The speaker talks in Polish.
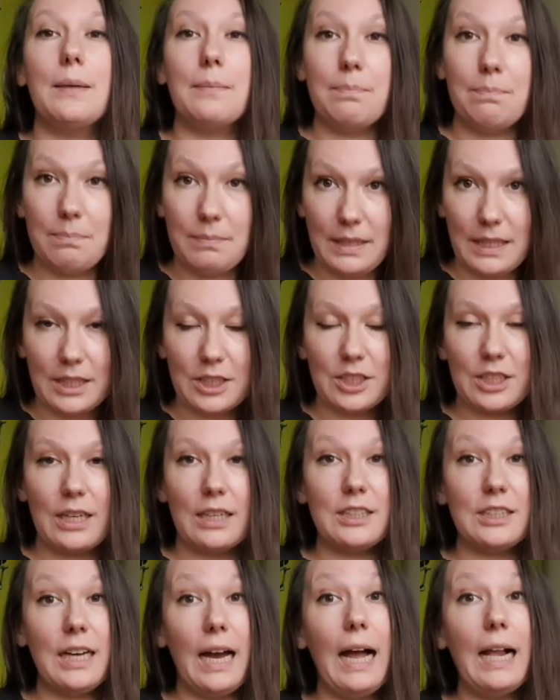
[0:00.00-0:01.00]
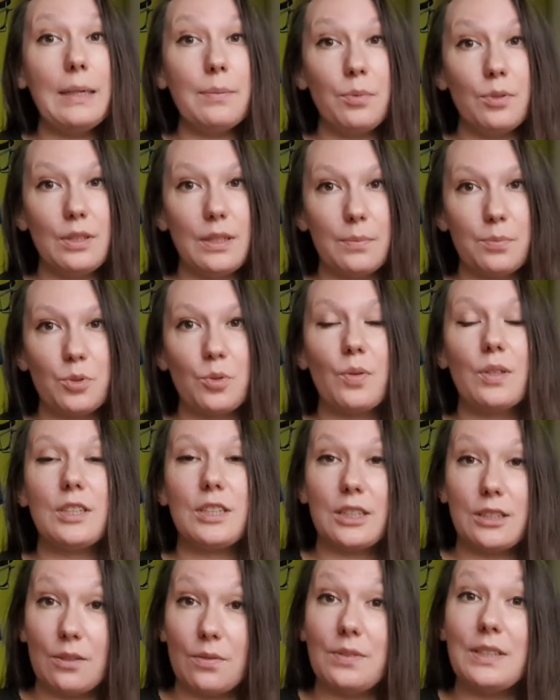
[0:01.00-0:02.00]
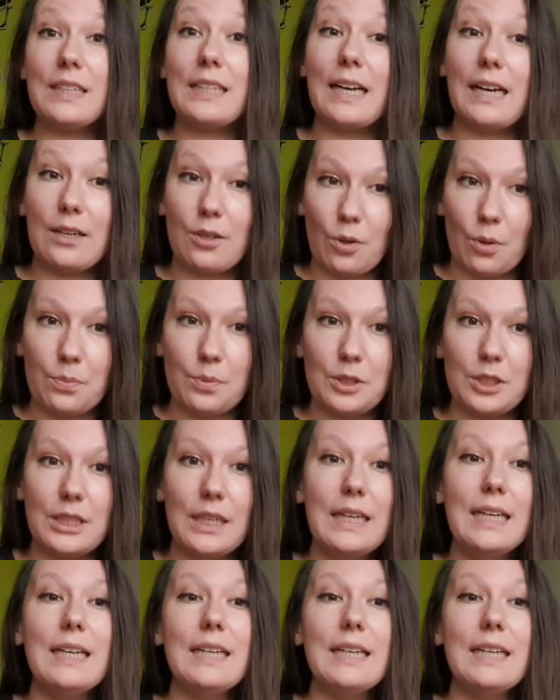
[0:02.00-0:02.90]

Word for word: mieszkać albo na przykład czasownika robić.